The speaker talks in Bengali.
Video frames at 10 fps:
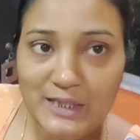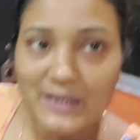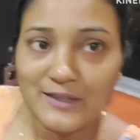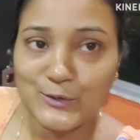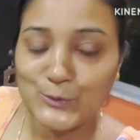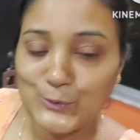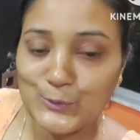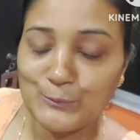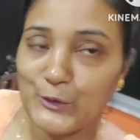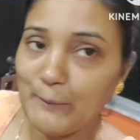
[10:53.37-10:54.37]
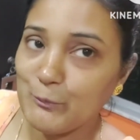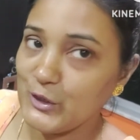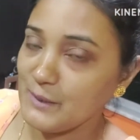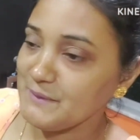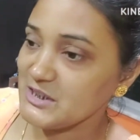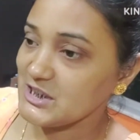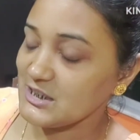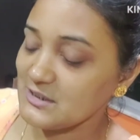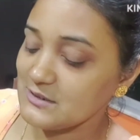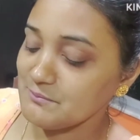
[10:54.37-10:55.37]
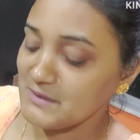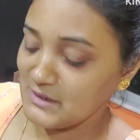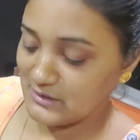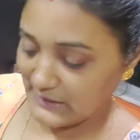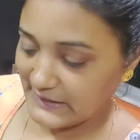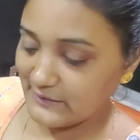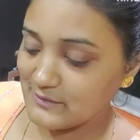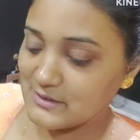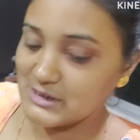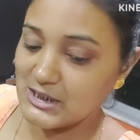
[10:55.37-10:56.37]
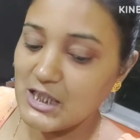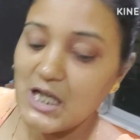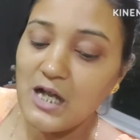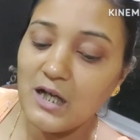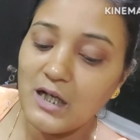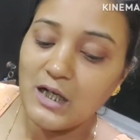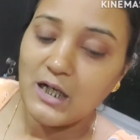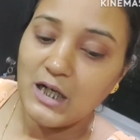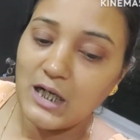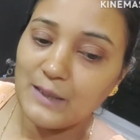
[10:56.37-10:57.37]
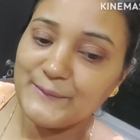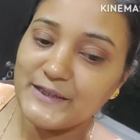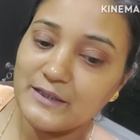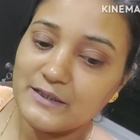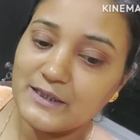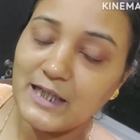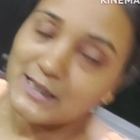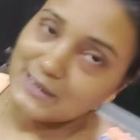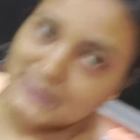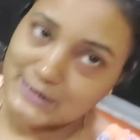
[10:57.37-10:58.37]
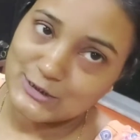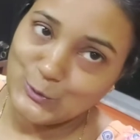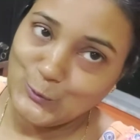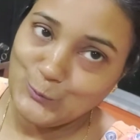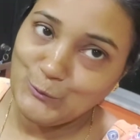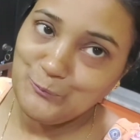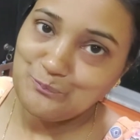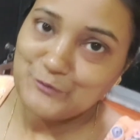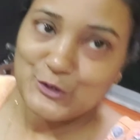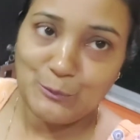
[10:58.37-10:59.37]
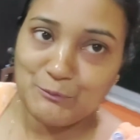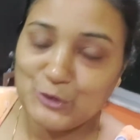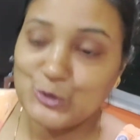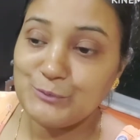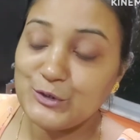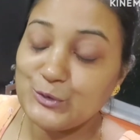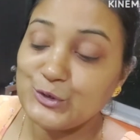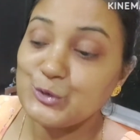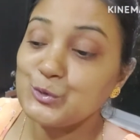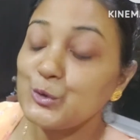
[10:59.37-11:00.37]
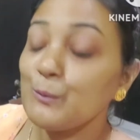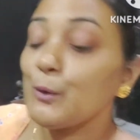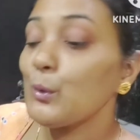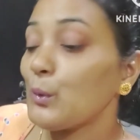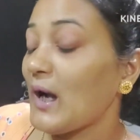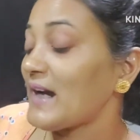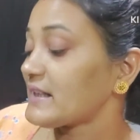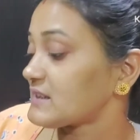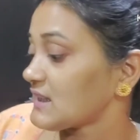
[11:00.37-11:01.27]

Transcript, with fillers: তো মোটামুটি আমি ছেড়ে মানে রেখে দিচ্ছি আবার কালকে যা যা করবো সব কিছুই ভিডিওতে শ্যুট করবো ও আর একটা কাজে